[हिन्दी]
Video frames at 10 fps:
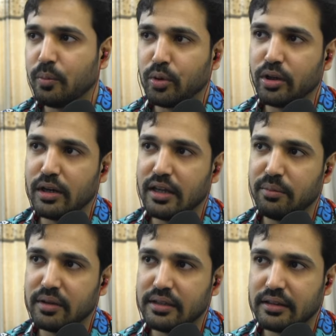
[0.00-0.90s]
पजल
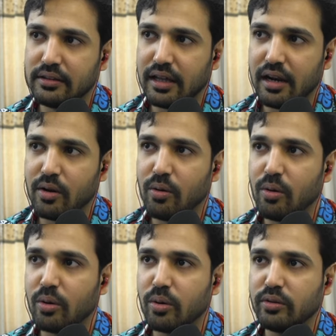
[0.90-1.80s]
गेम के साथ साला
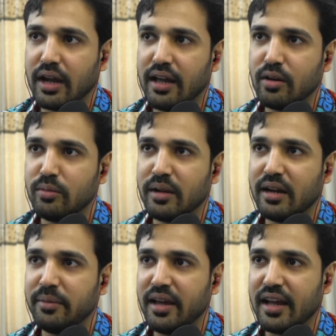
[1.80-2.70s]
कॉकरोच कहाँ घूम
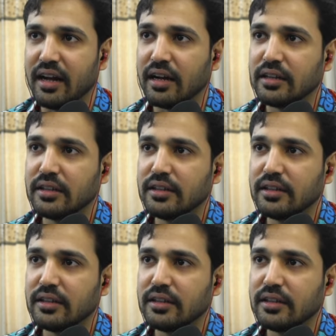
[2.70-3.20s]
रहा है यहाँ